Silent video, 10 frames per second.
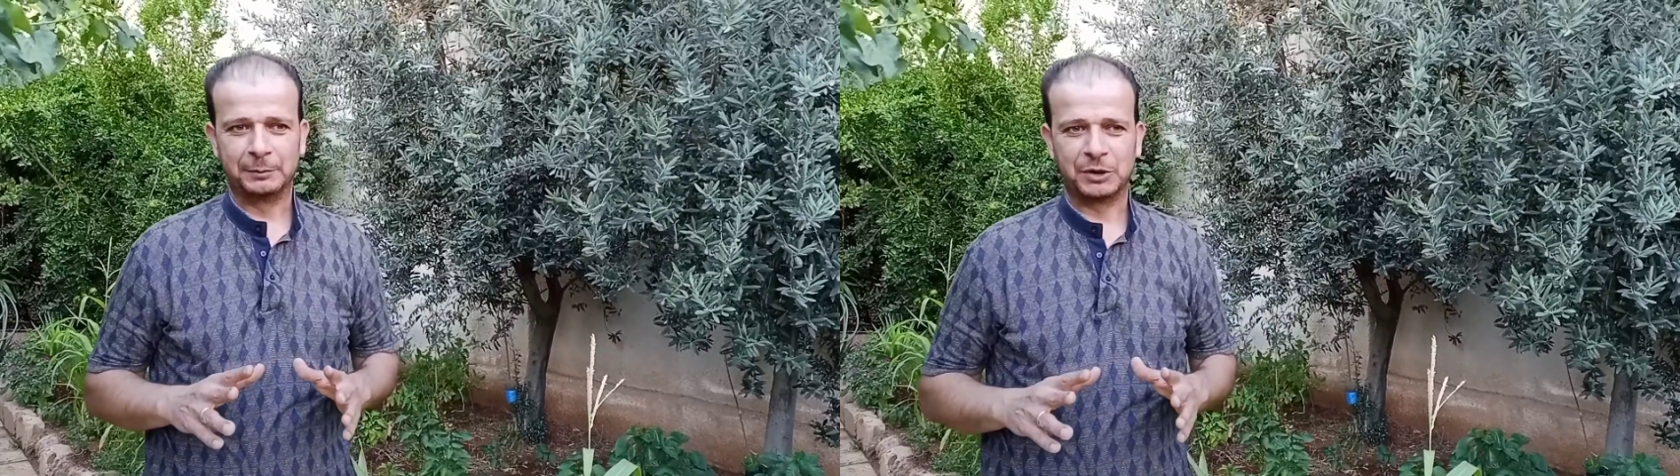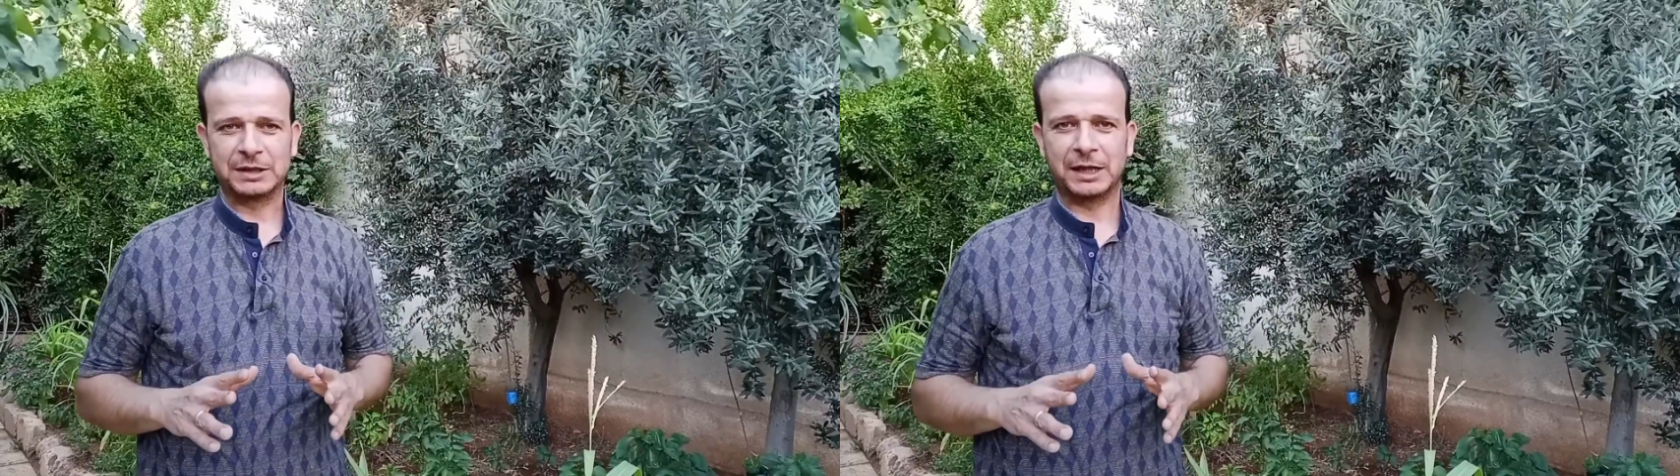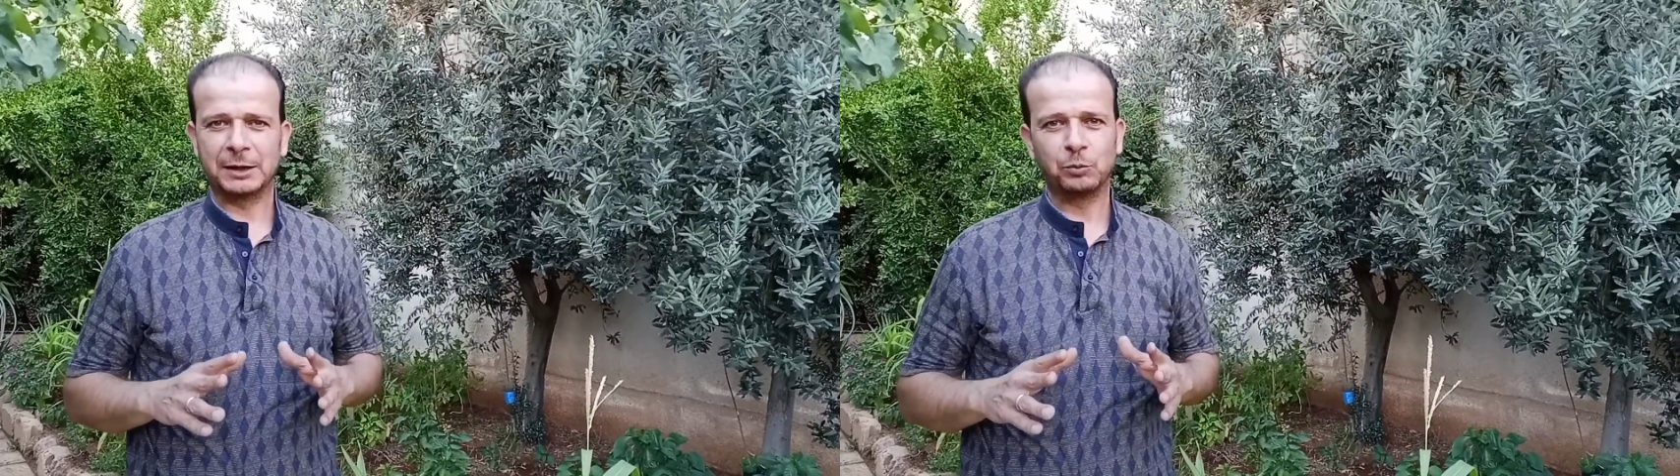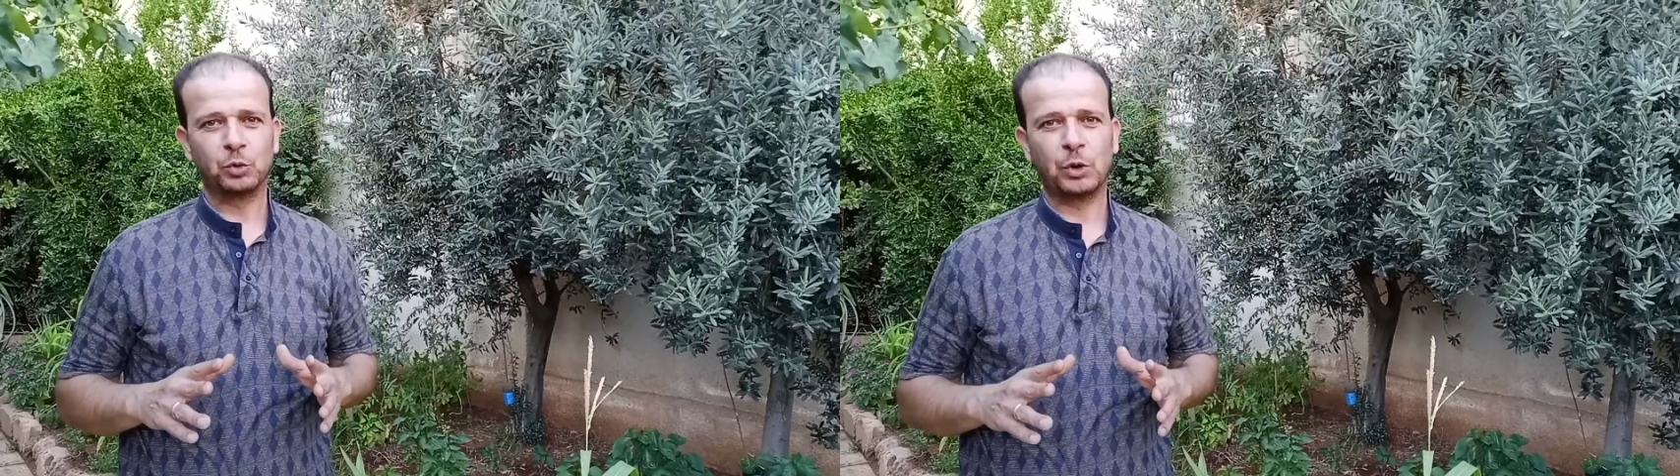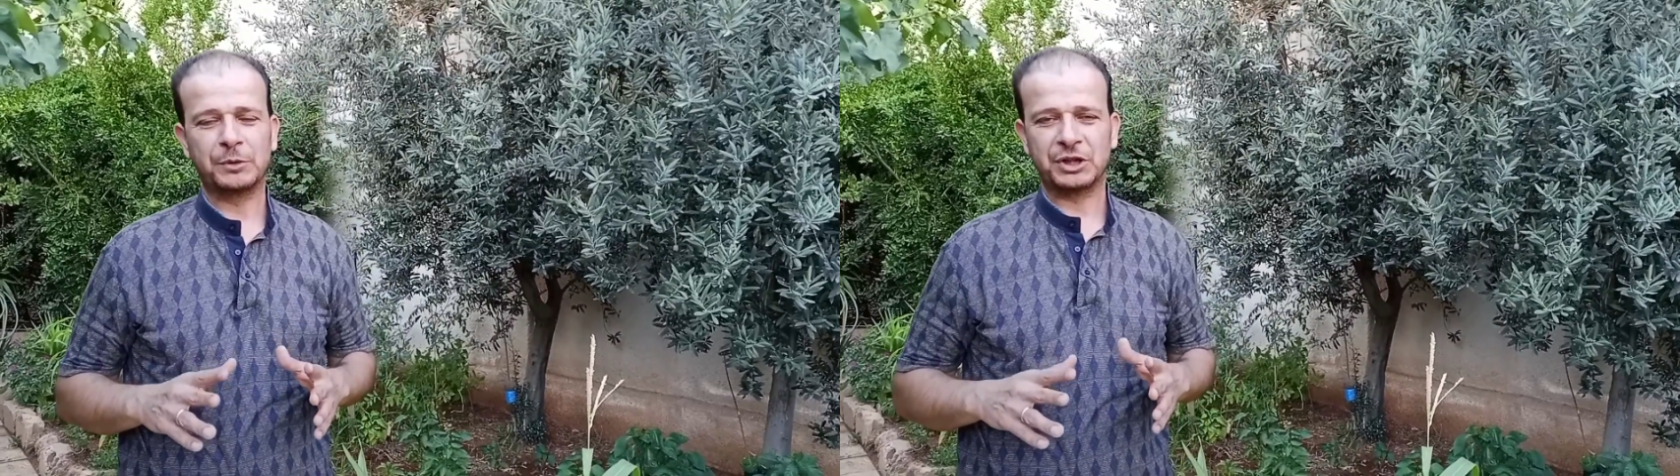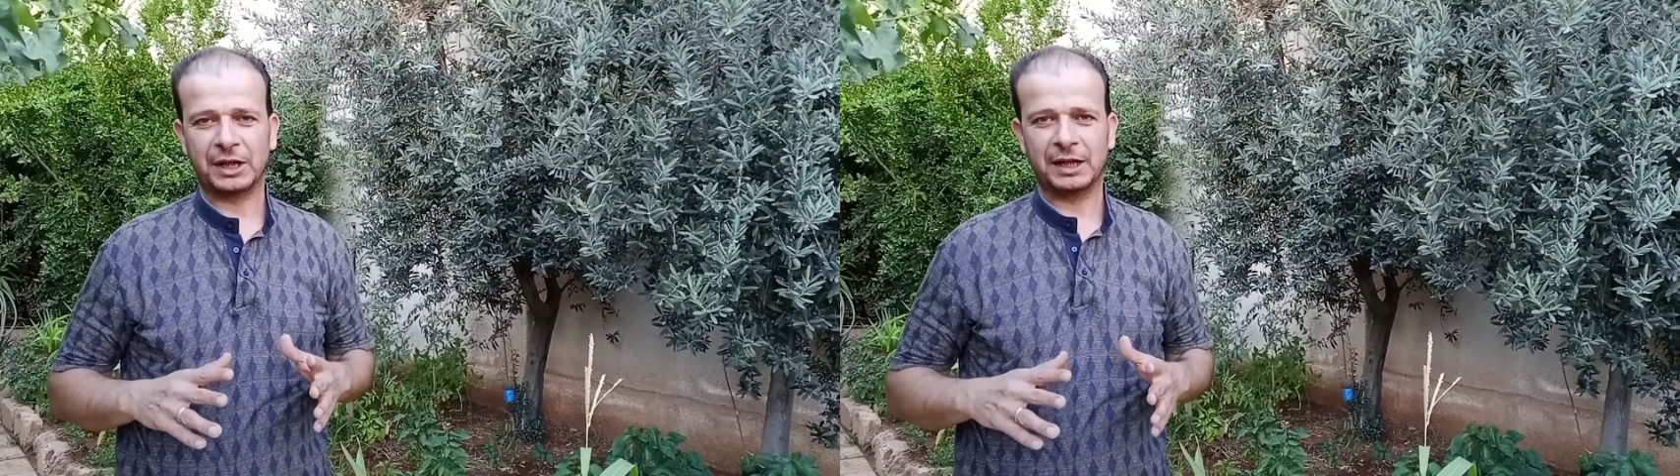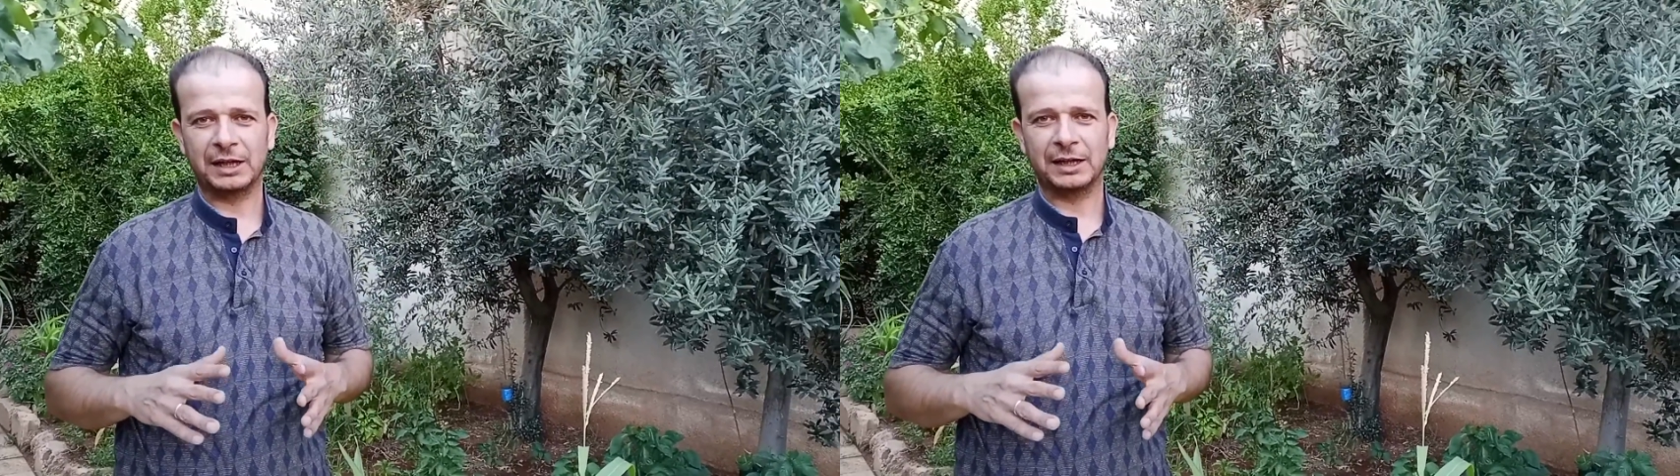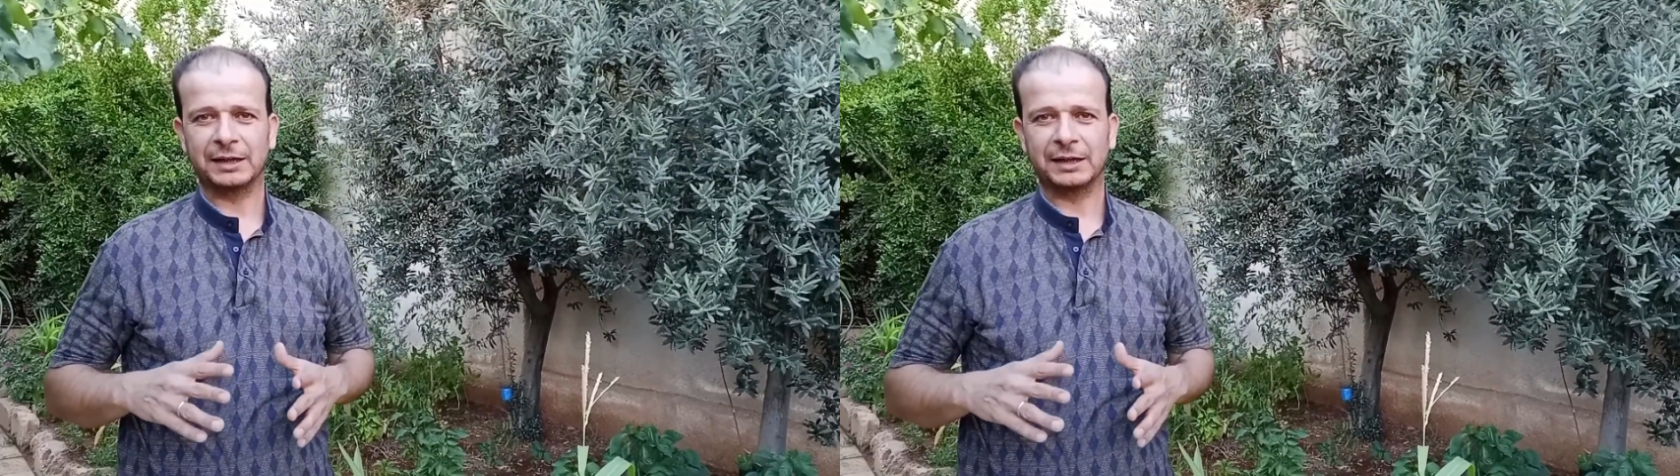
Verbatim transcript: تستخدموها بشكل